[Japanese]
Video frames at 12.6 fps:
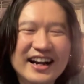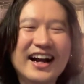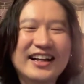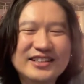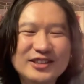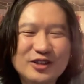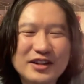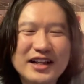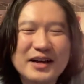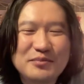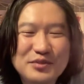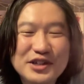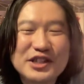はい、それか
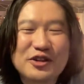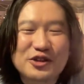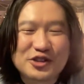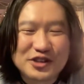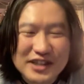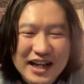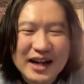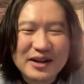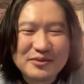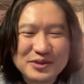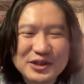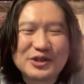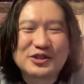無理をするか
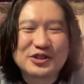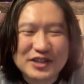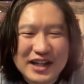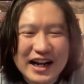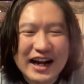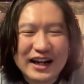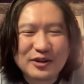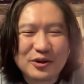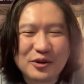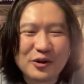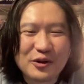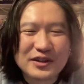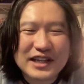無理をするかあ
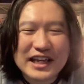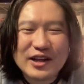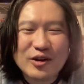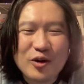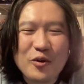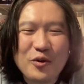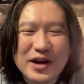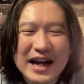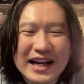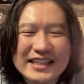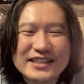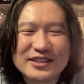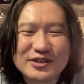の健康を
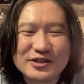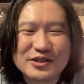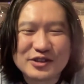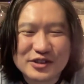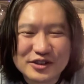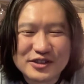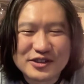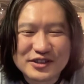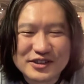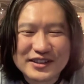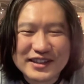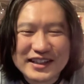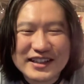害する
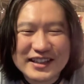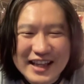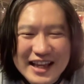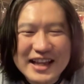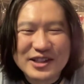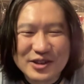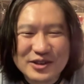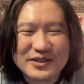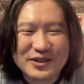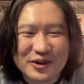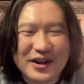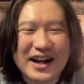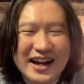系
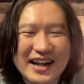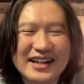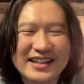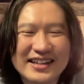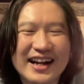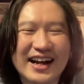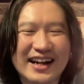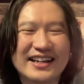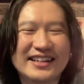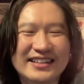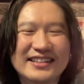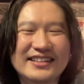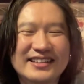とか、は
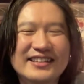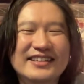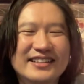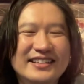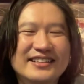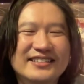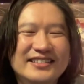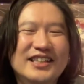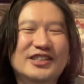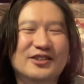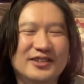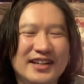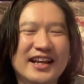い、で
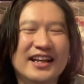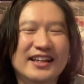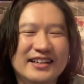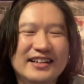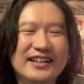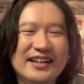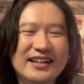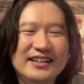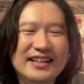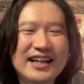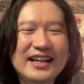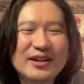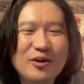しょうね
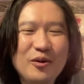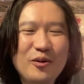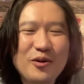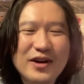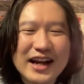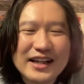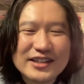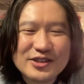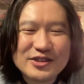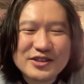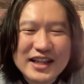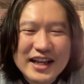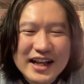健康を害す
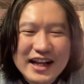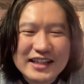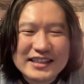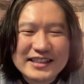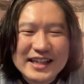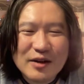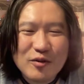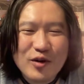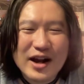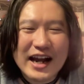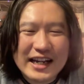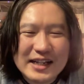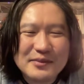る系か危険を
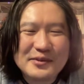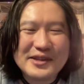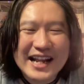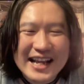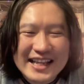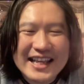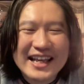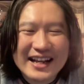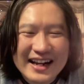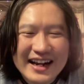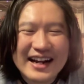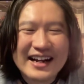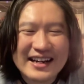顧みない系
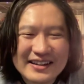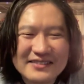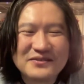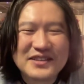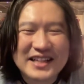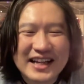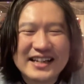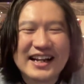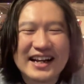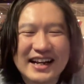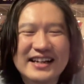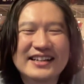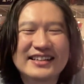かみたいな
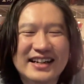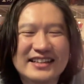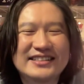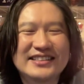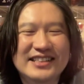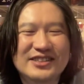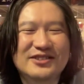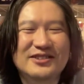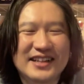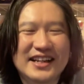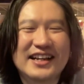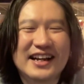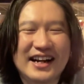感じでしょう
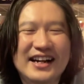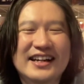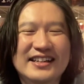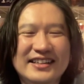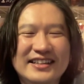ねはい、